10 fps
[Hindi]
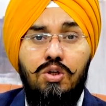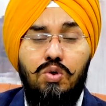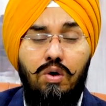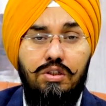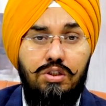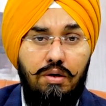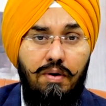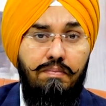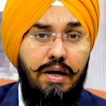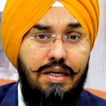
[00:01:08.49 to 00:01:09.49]
सो जब
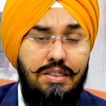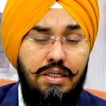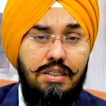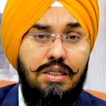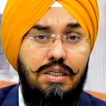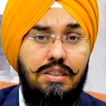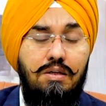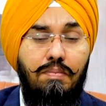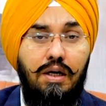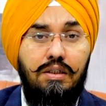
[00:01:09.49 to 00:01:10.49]
हम एस डी एस केस
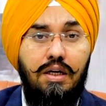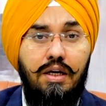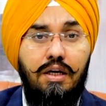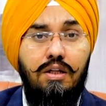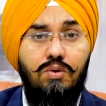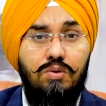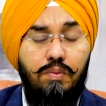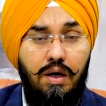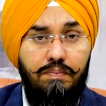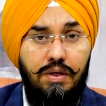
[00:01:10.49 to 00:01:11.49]
की बात करेंगे तो
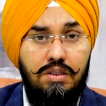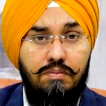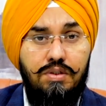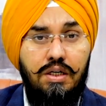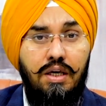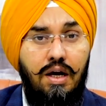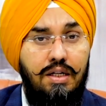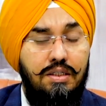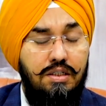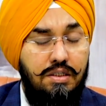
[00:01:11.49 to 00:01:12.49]
उसमें आप ये समझें कि
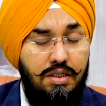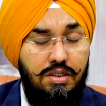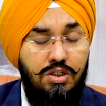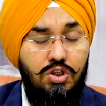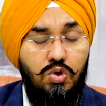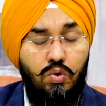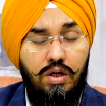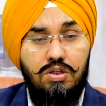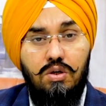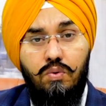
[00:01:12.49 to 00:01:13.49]
आयल्स का सिक्स ईच
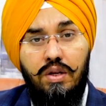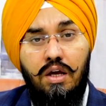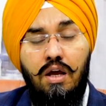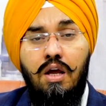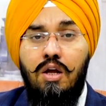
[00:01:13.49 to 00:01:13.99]
होना ज़रूरी है